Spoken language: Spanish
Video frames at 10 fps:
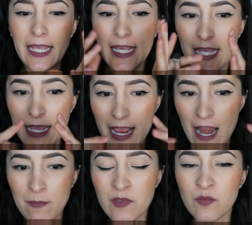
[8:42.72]
y
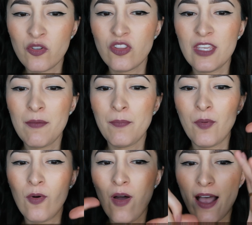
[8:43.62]
al mismo
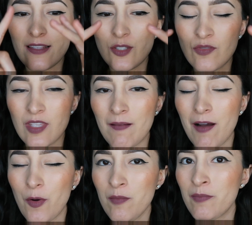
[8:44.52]
tiempo hace un
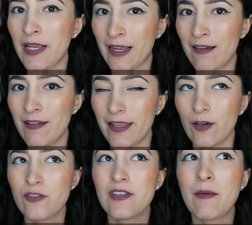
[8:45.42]
trabajo impecable.
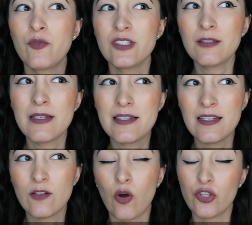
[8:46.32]
O sea, muchas
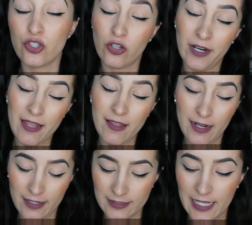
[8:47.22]
veces, o yo era de
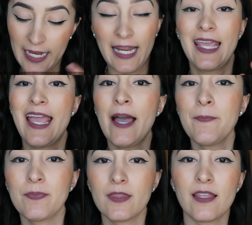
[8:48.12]
las que creía,
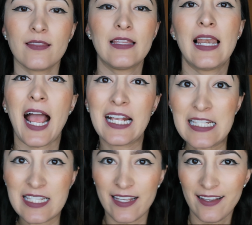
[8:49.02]
de
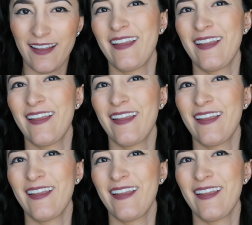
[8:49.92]
las, ¿eh?